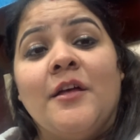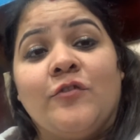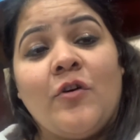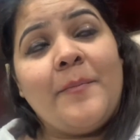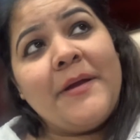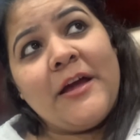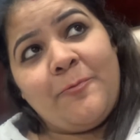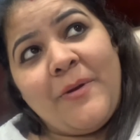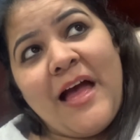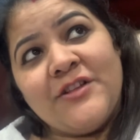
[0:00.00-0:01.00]
सो अभी घर
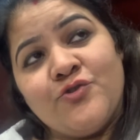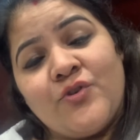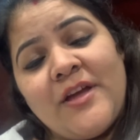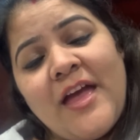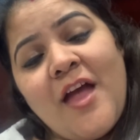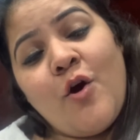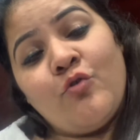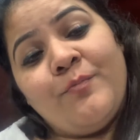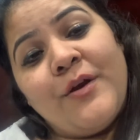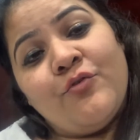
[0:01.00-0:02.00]
पे आ चुके हैं और
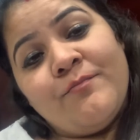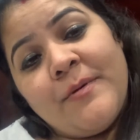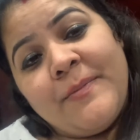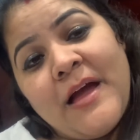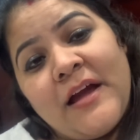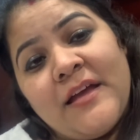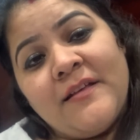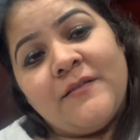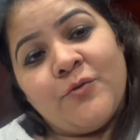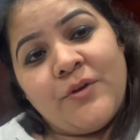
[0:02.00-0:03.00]
ऊपर रूम में भी आ गए
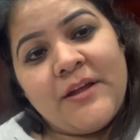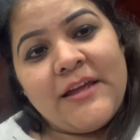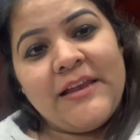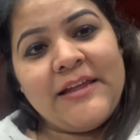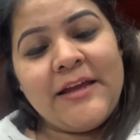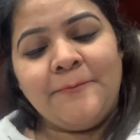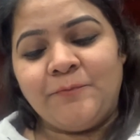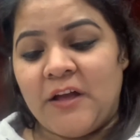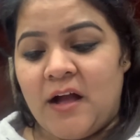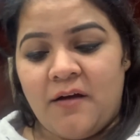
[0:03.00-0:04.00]
सोने के लिए
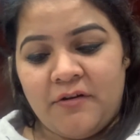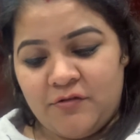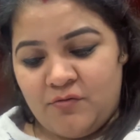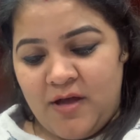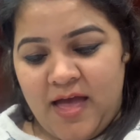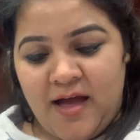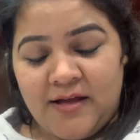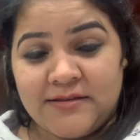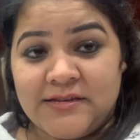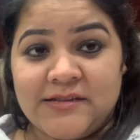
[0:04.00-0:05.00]
थकावट तो है
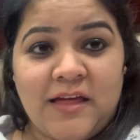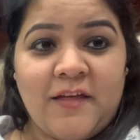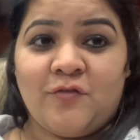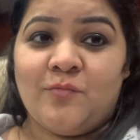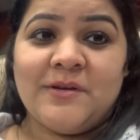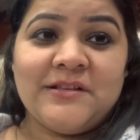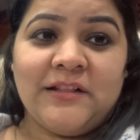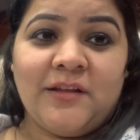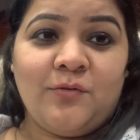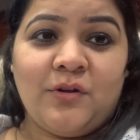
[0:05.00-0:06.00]
हद से ज़्यादा सुबह
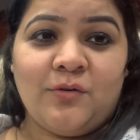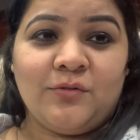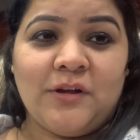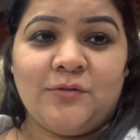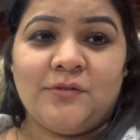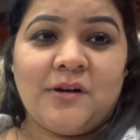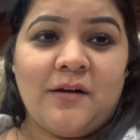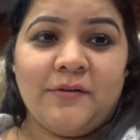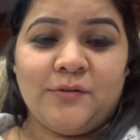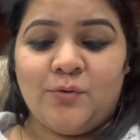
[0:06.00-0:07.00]
जल्दी उठे होते हैं तो
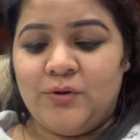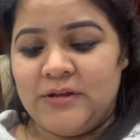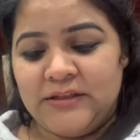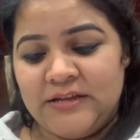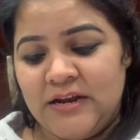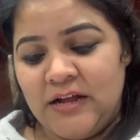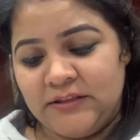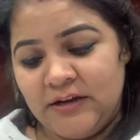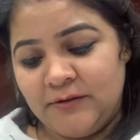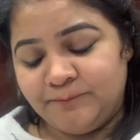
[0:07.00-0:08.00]
थकावट तो हो ही जाती है रात
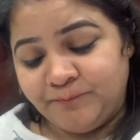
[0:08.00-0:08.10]
तक